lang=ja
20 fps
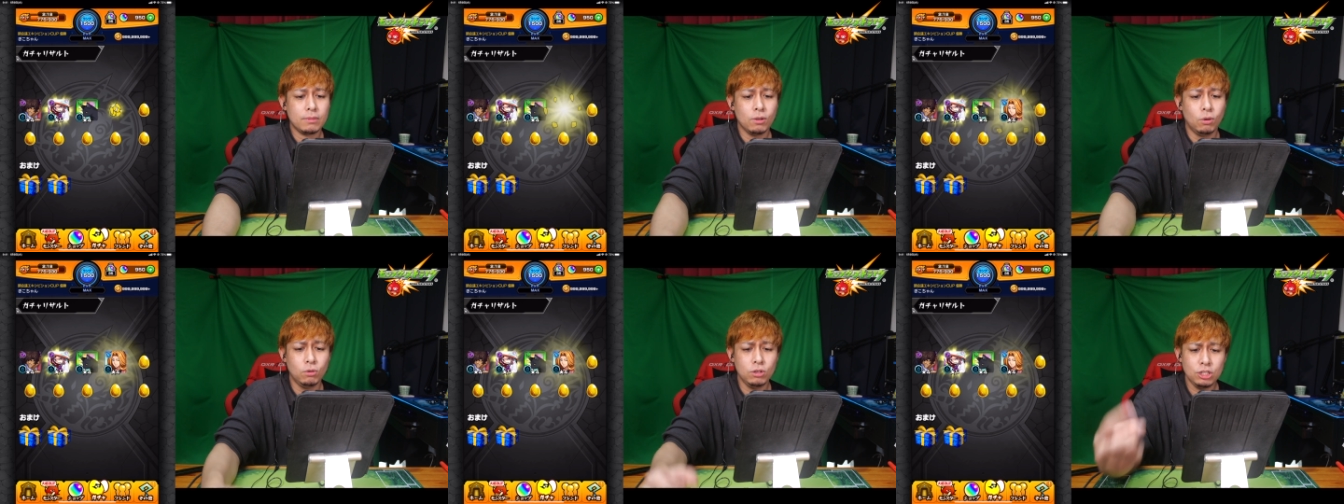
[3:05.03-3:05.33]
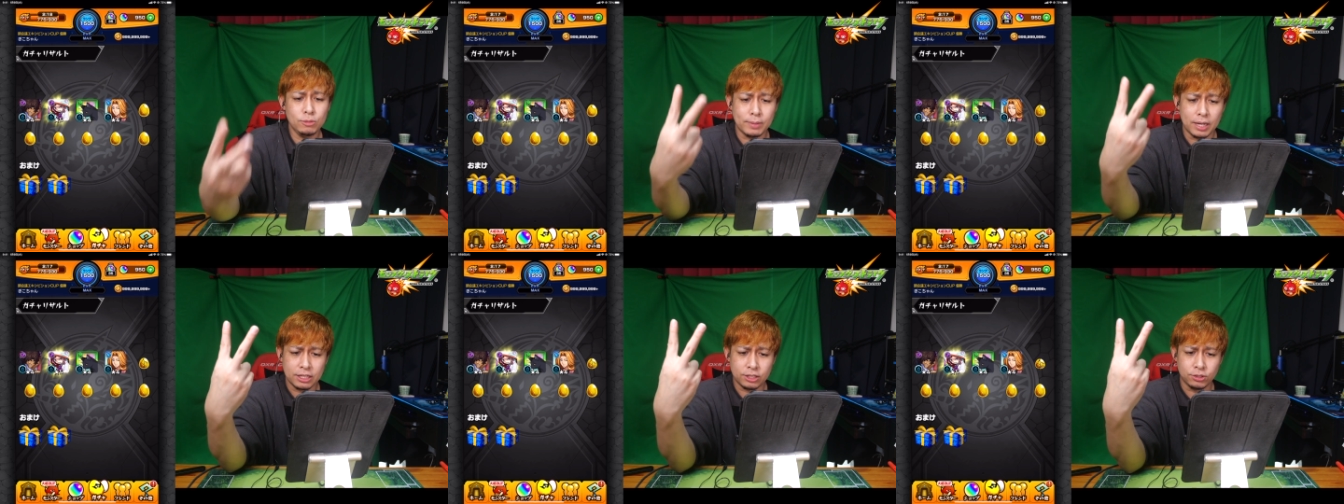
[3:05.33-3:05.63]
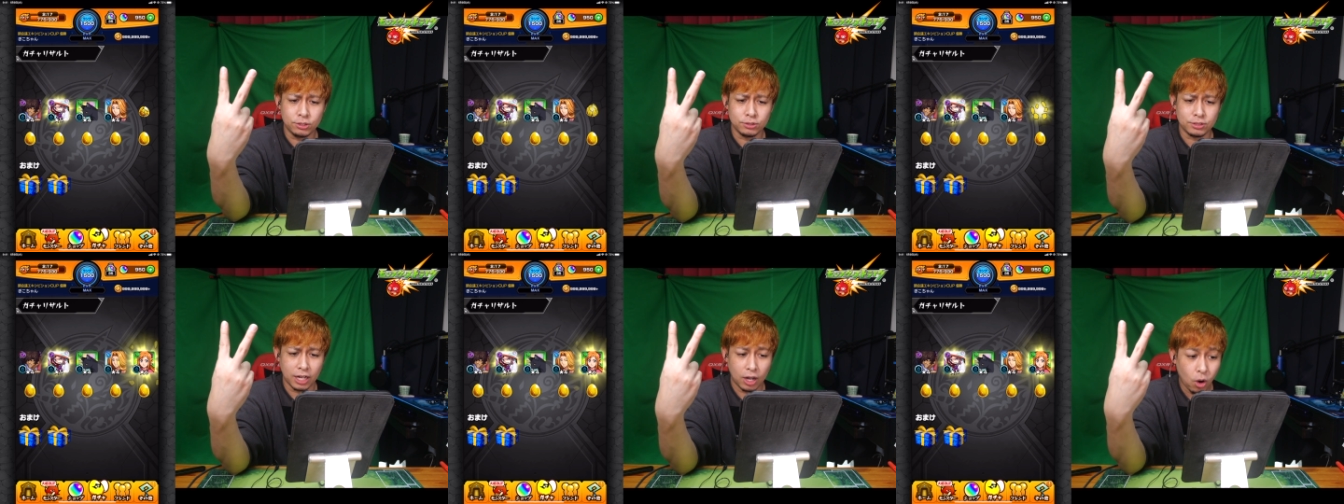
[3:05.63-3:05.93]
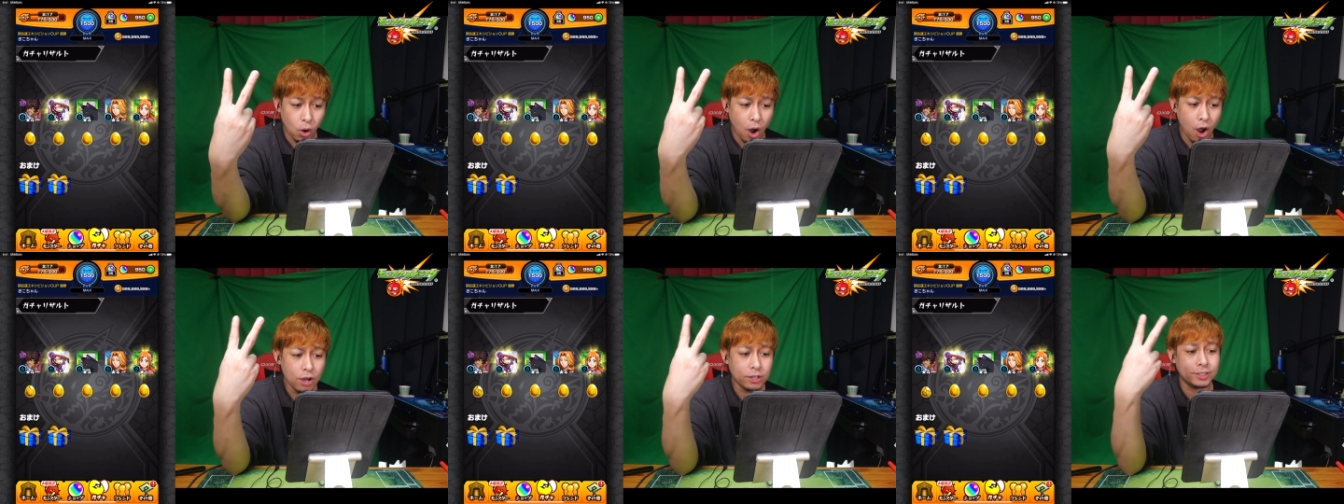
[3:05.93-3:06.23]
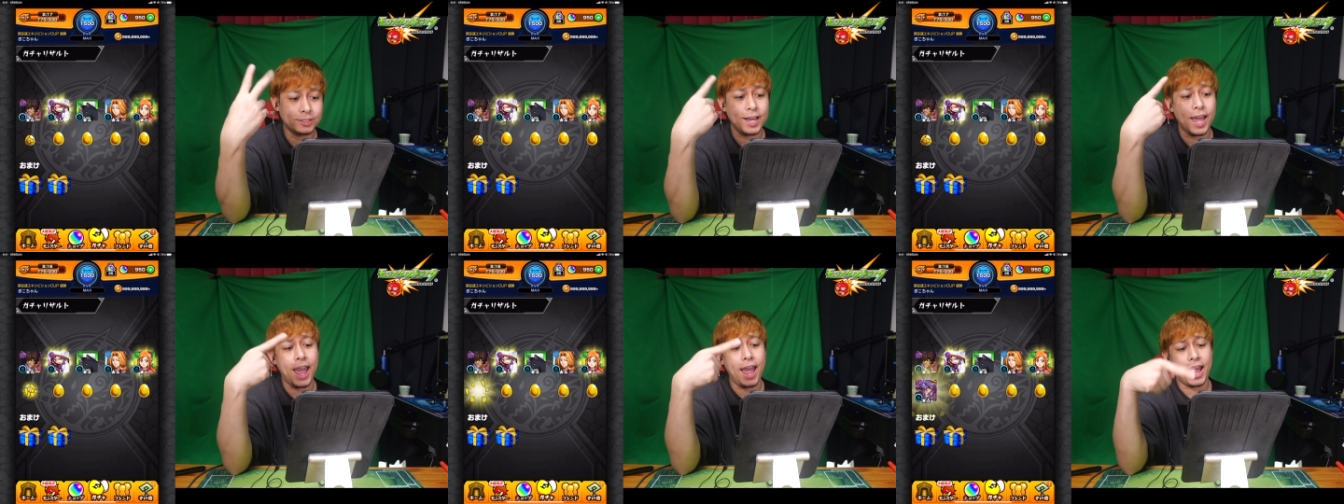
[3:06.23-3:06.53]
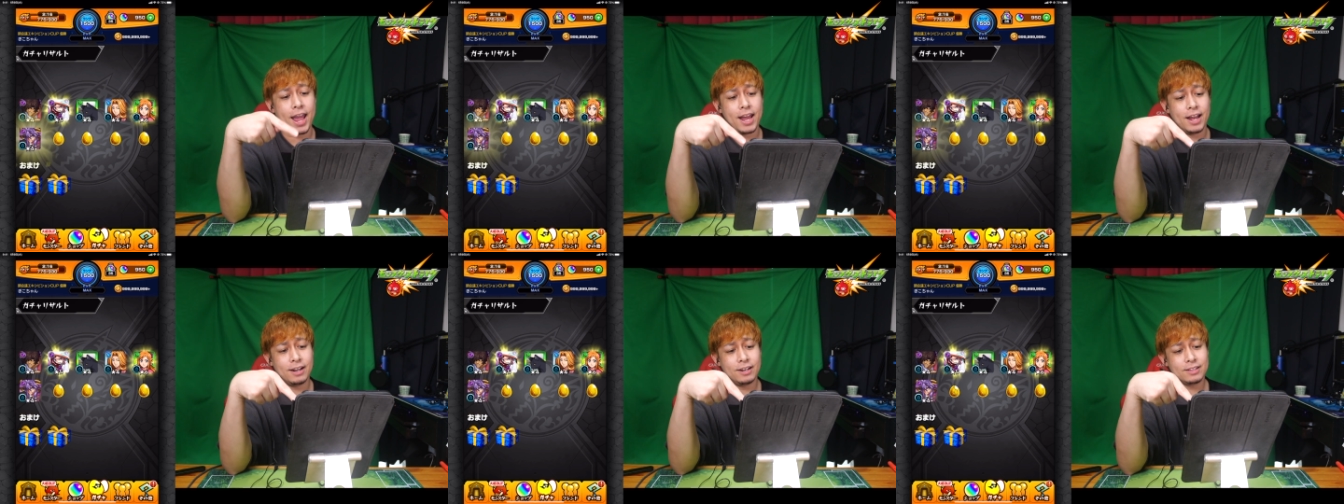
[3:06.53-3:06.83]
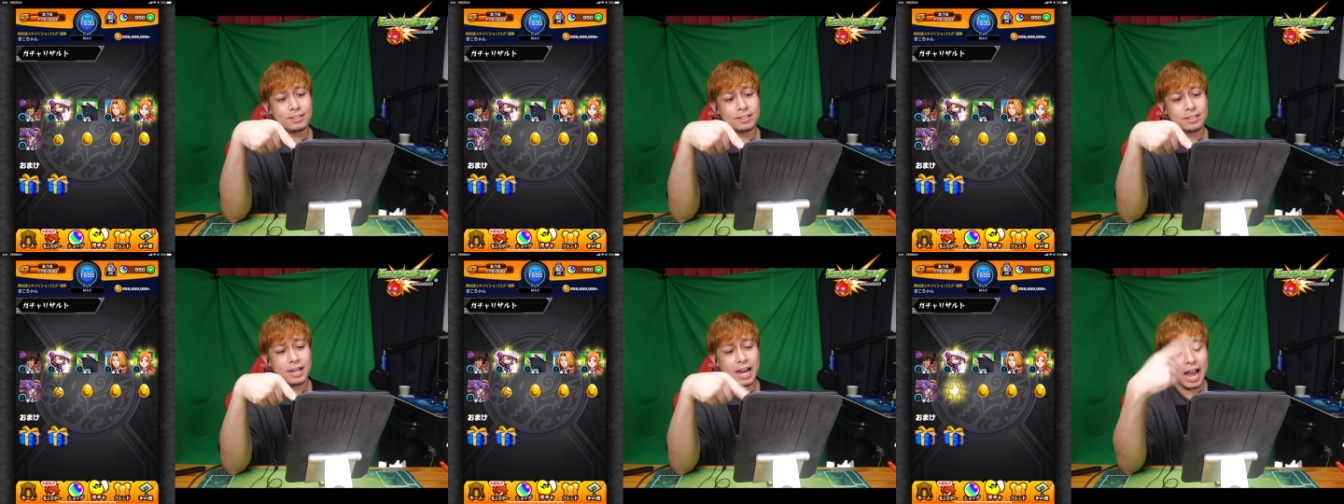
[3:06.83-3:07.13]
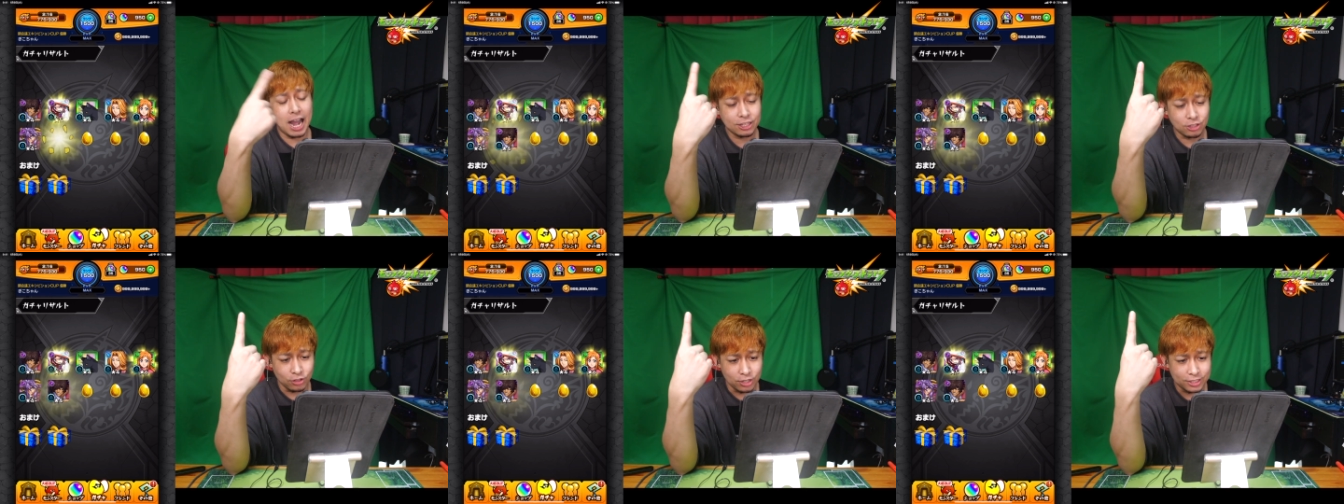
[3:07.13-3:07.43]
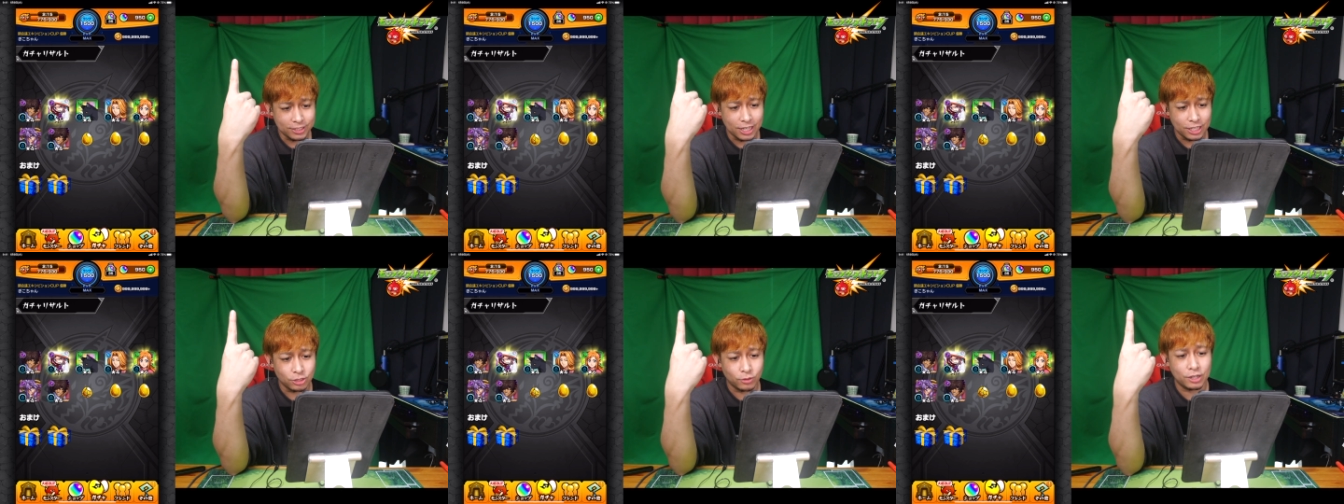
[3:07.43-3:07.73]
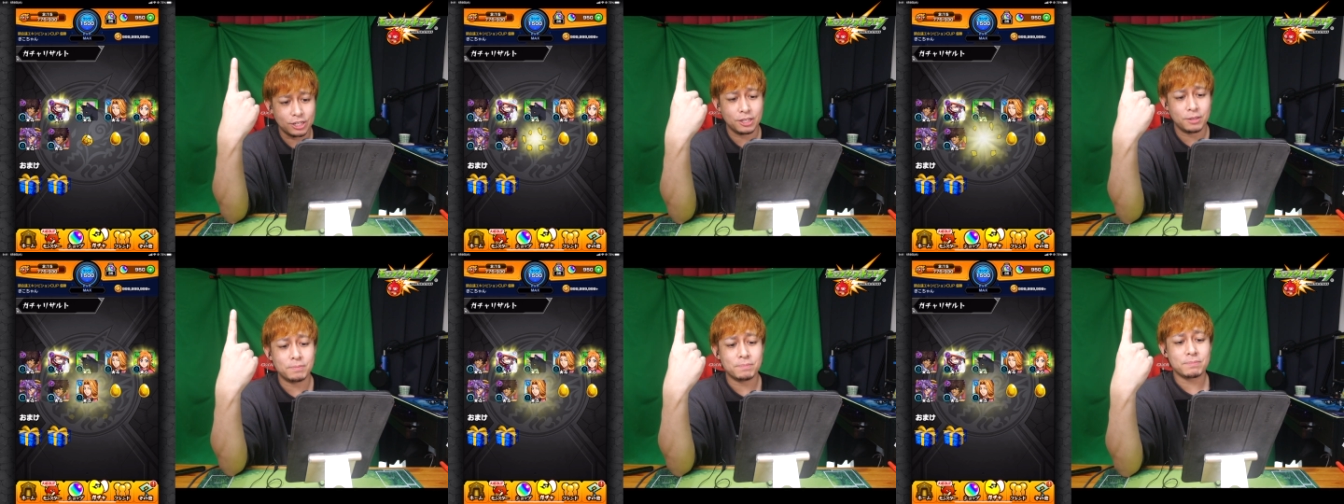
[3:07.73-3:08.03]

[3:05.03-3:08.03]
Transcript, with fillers: 織姫トゥータオッケーあと1体で終わり